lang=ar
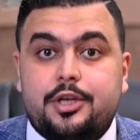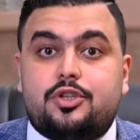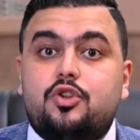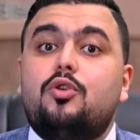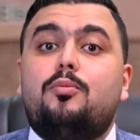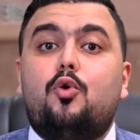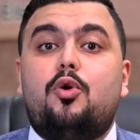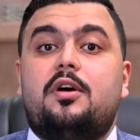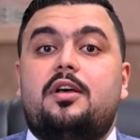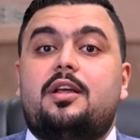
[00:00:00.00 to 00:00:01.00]
اسلوبه
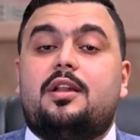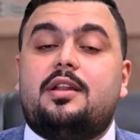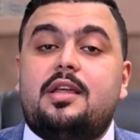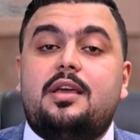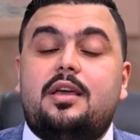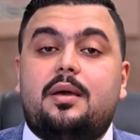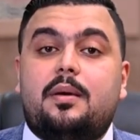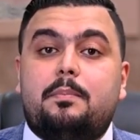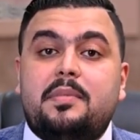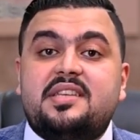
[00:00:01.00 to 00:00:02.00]
ليه
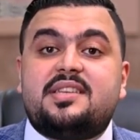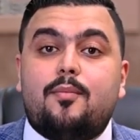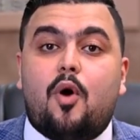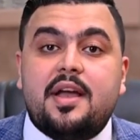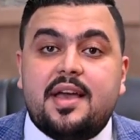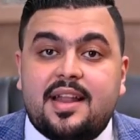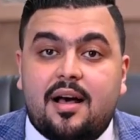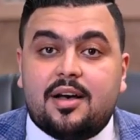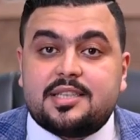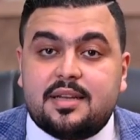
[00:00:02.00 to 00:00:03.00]
ميزه معينه
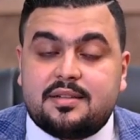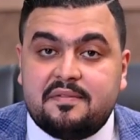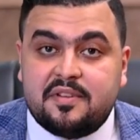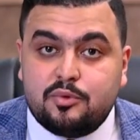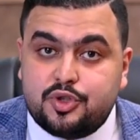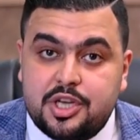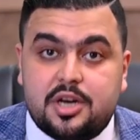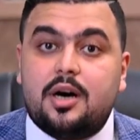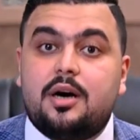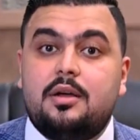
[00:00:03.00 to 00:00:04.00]
خاصه في
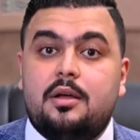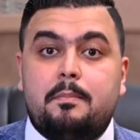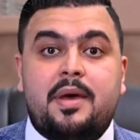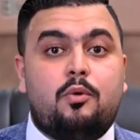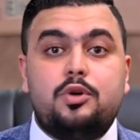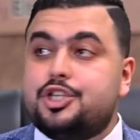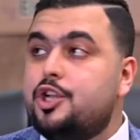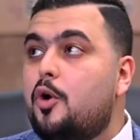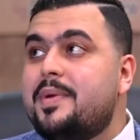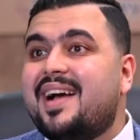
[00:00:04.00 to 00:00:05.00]
الموسيقى ما نقولش
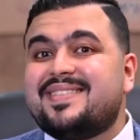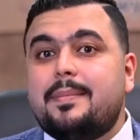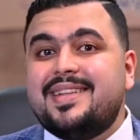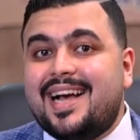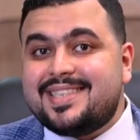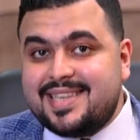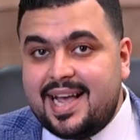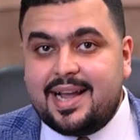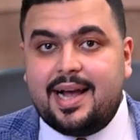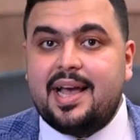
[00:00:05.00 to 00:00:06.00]
ان هو بيعتمد على
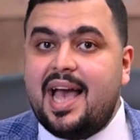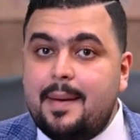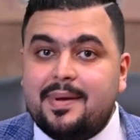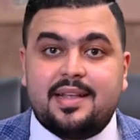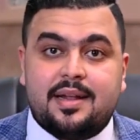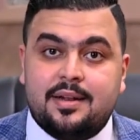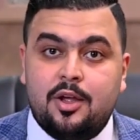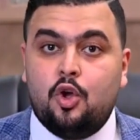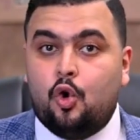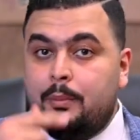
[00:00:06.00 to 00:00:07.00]
السجع ابدا
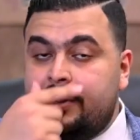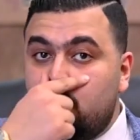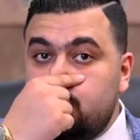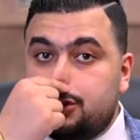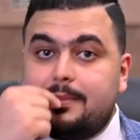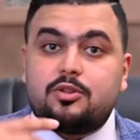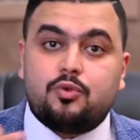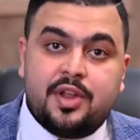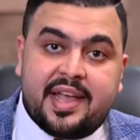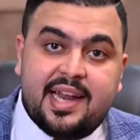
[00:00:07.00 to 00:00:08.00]
وما نقولش
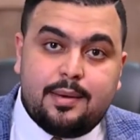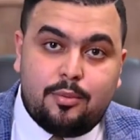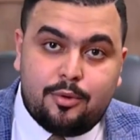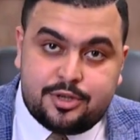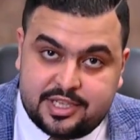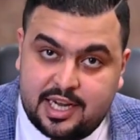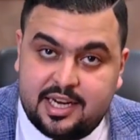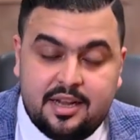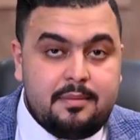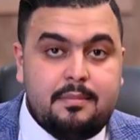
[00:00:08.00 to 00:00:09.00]
برضه ان كلامه مرسل
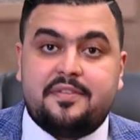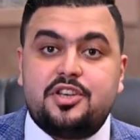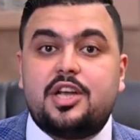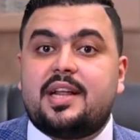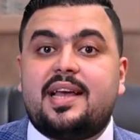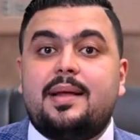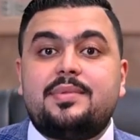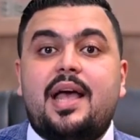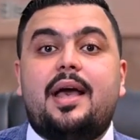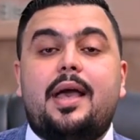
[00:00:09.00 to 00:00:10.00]
ما فيش الكلام
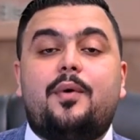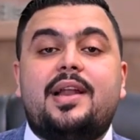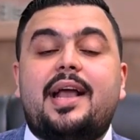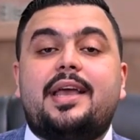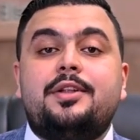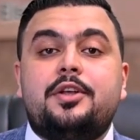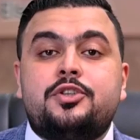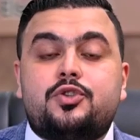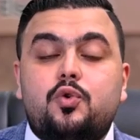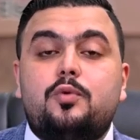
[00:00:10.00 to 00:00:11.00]
ده ولكن
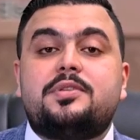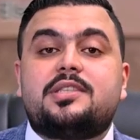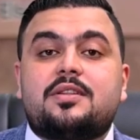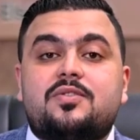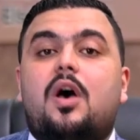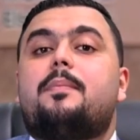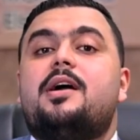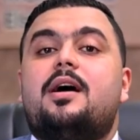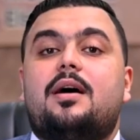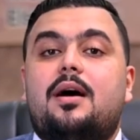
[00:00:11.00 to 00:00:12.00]
اسلوب ذات
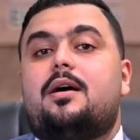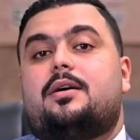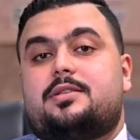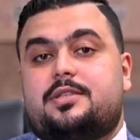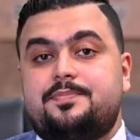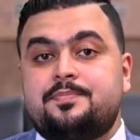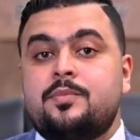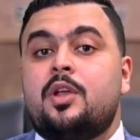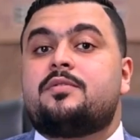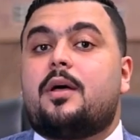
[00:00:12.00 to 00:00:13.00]
طابع خاص
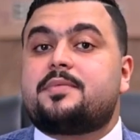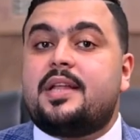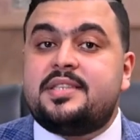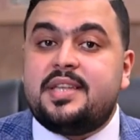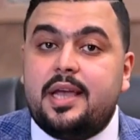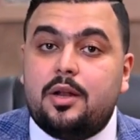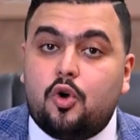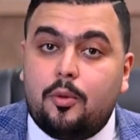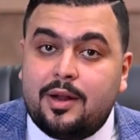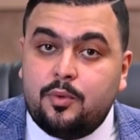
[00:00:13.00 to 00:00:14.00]
طب تنسيق
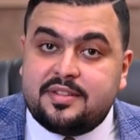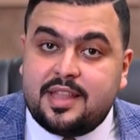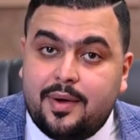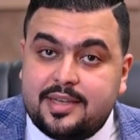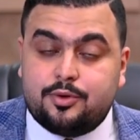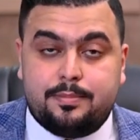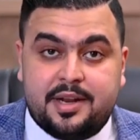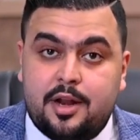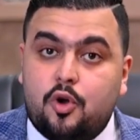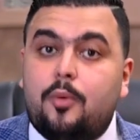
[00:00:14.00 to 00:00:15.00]
الجمل والتوازن
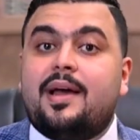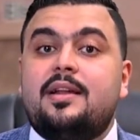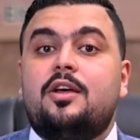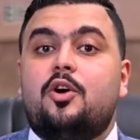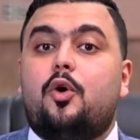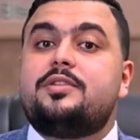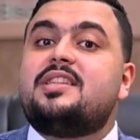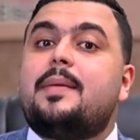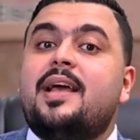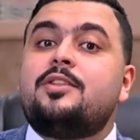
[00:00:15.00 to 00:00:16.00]
بين الجمل قلت
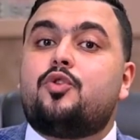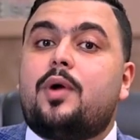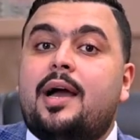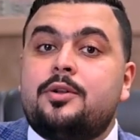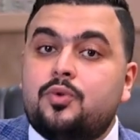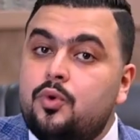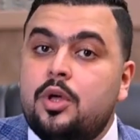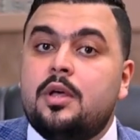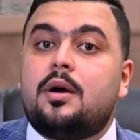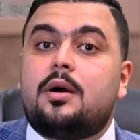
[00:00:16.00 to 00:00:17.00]
ده بينتج عنه
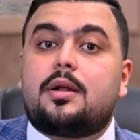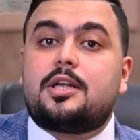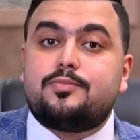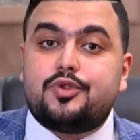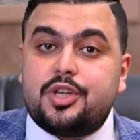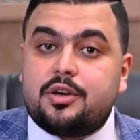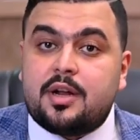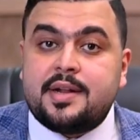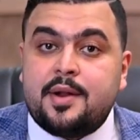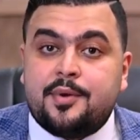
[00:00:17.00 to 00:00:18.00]
جرز موسيقي
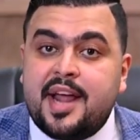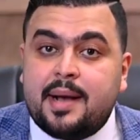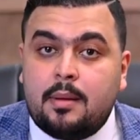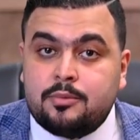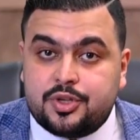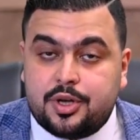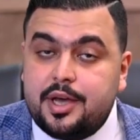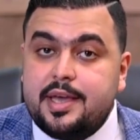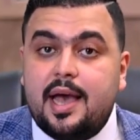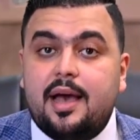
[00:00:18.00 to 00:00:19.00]
رنان ونغمه
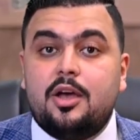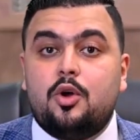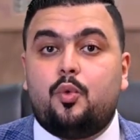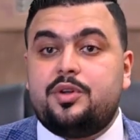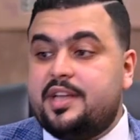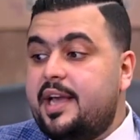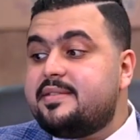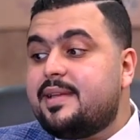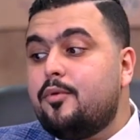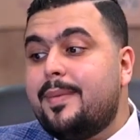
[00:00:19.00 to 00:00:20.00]
موسيقيه ودي
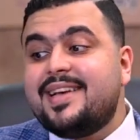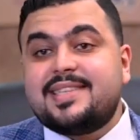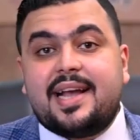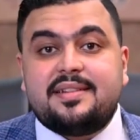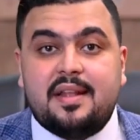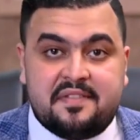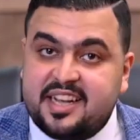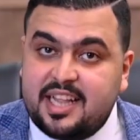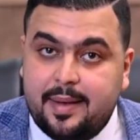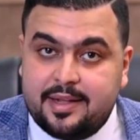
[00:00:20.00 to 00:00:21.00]
حته مميزه جدا في
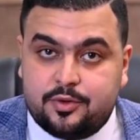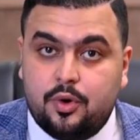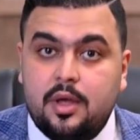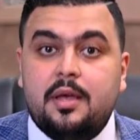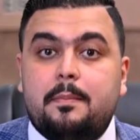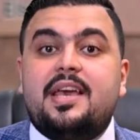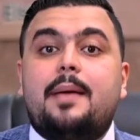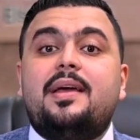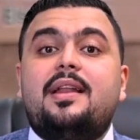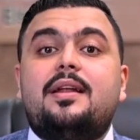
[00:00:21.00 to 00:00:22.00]
كتاباته
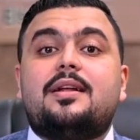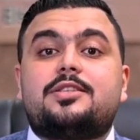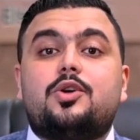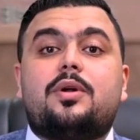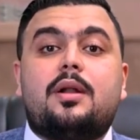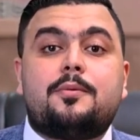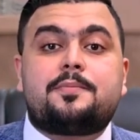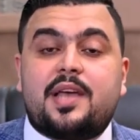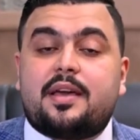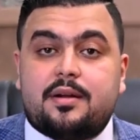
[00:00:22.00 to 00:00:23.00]
بيميل الى الصور
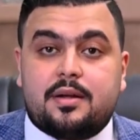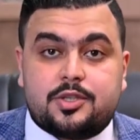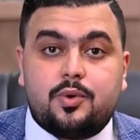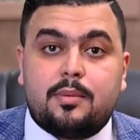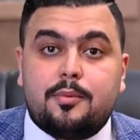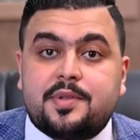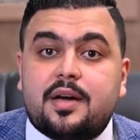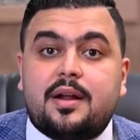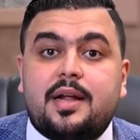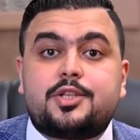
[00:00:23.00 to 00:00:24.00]
المبتكره الصور
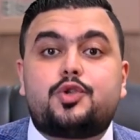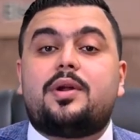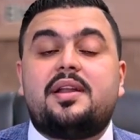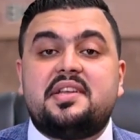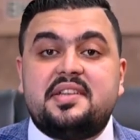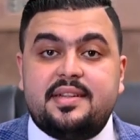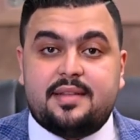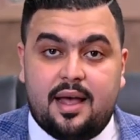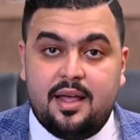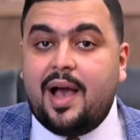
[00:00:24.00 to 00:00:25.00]
المبتكره يعني الصور
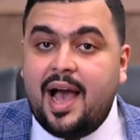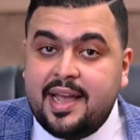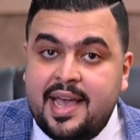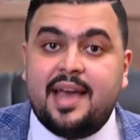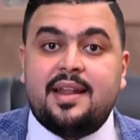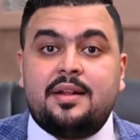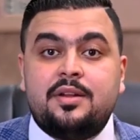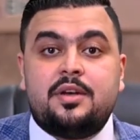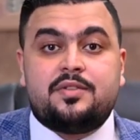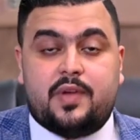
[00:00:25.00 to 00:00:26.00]
الجديده احيانا
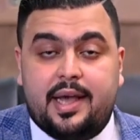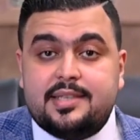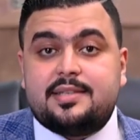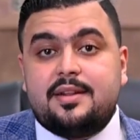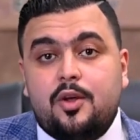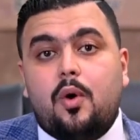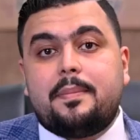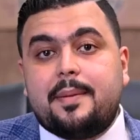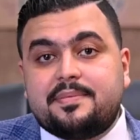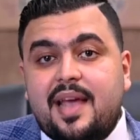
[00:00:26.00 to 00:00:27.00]
تحس ان هو
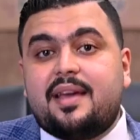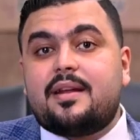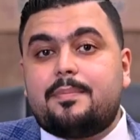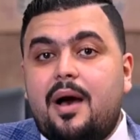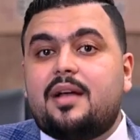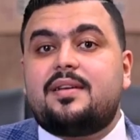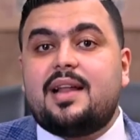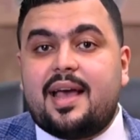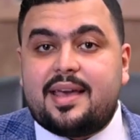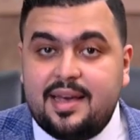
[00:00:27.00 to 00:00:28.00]
بيبتكر بعض
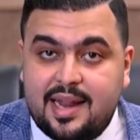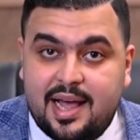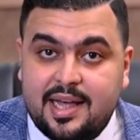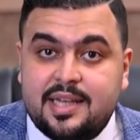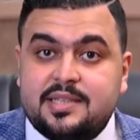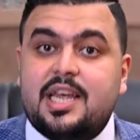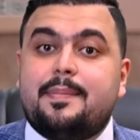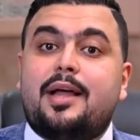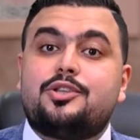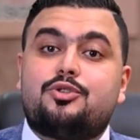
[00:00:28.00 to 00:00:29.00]
الاخيله زي
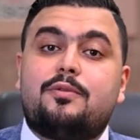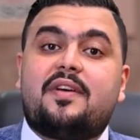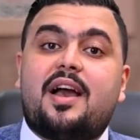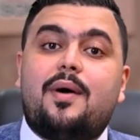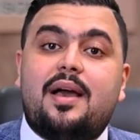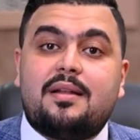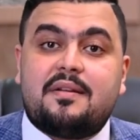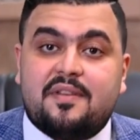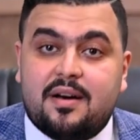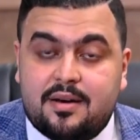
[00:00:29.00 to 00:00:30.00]
ما هنشوف غوائل
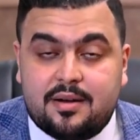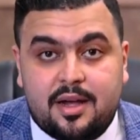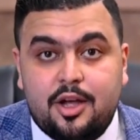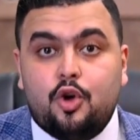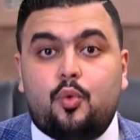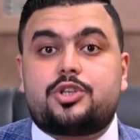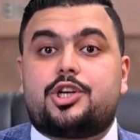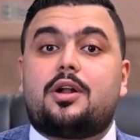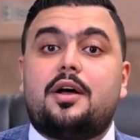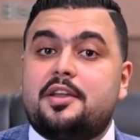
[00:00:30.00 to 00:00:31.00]
الفقر
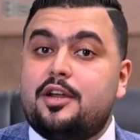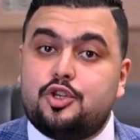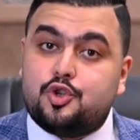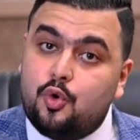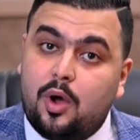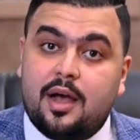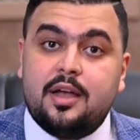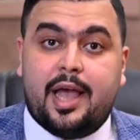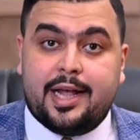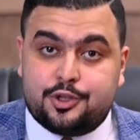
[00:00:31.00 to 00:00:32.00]
وجرائر الجوع
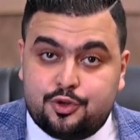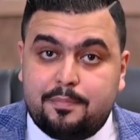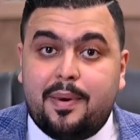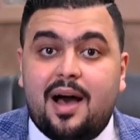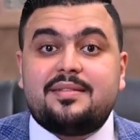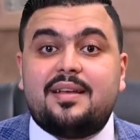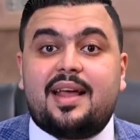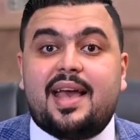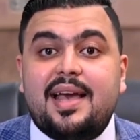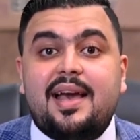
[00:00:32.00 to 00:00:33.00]
هنشوف بعض
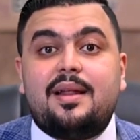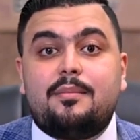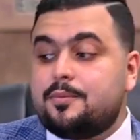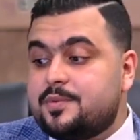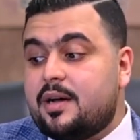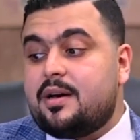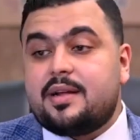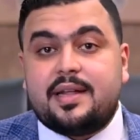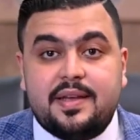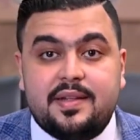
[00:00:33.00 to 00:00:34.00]
الخيال المبتكر
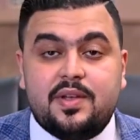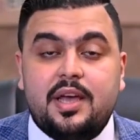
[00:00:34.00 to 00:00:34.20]
جديد